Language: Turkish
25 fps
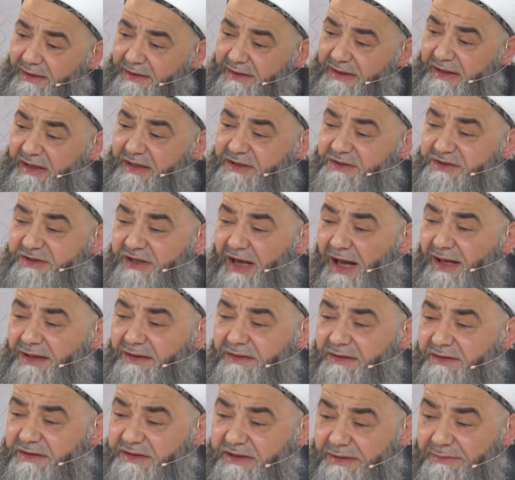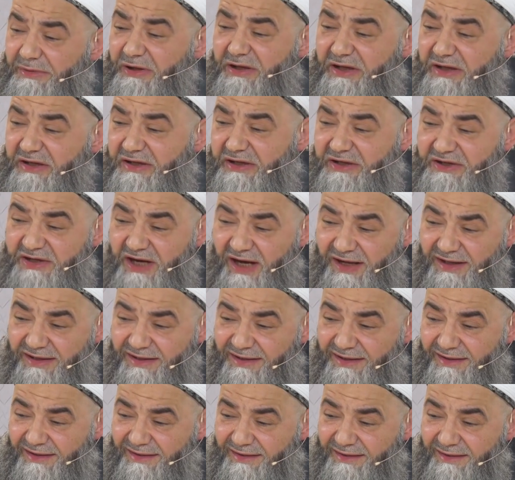İnsan kimi dinleyecek?
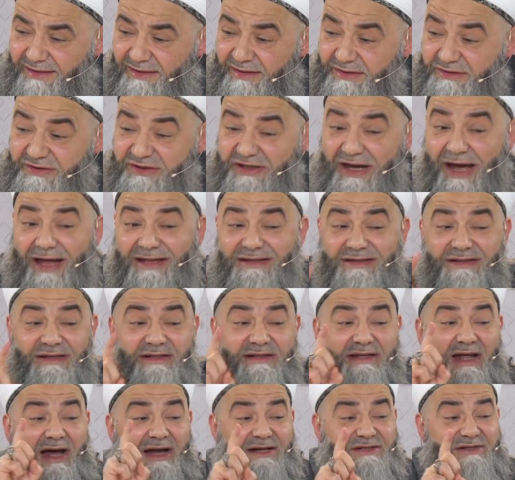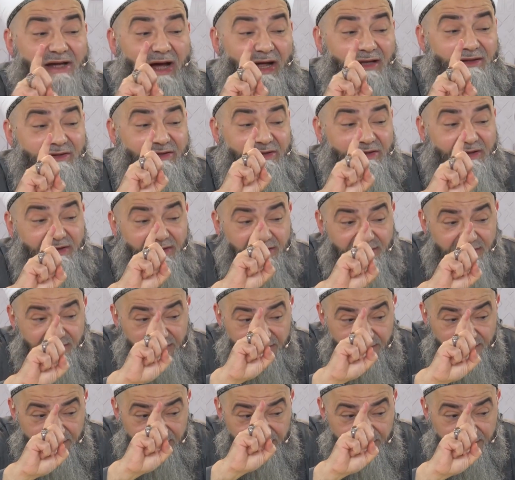Kendi ders aldığı
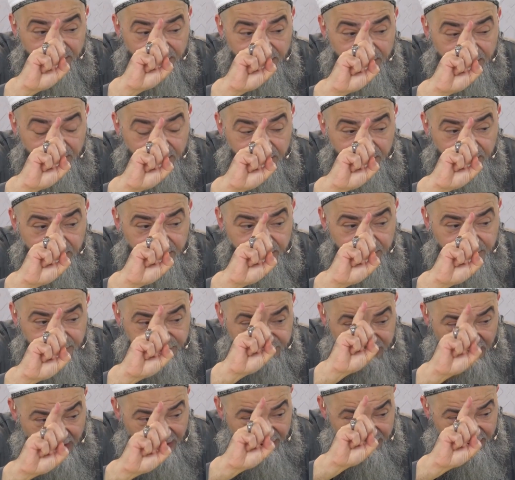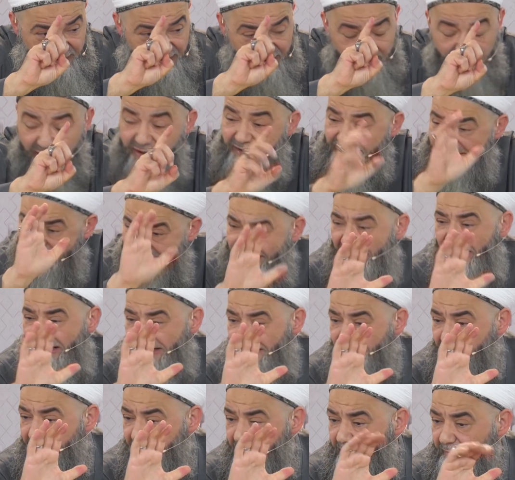şeyhini
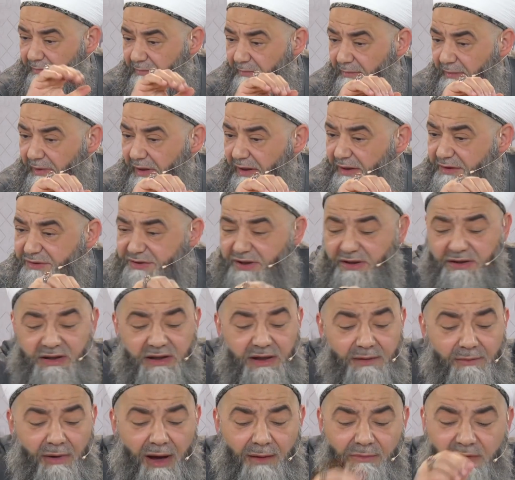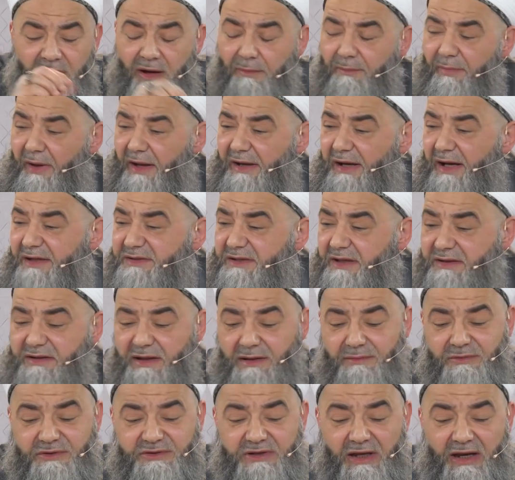diyelim. Şimdi İmam Rabbani
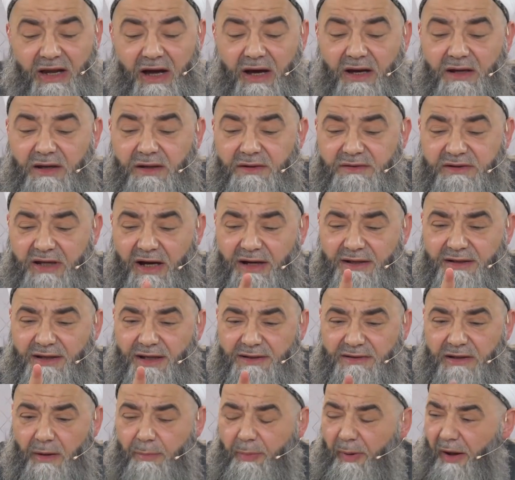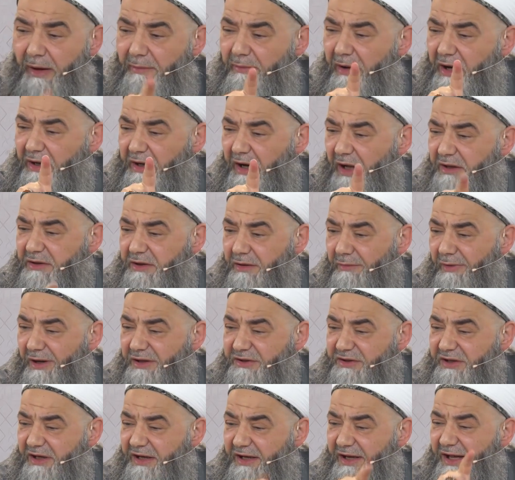Hazretleri mesela tayyatta parmak kaldırma
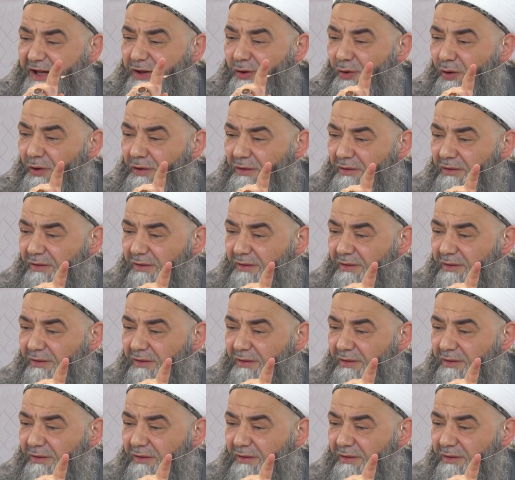işine ne diyor?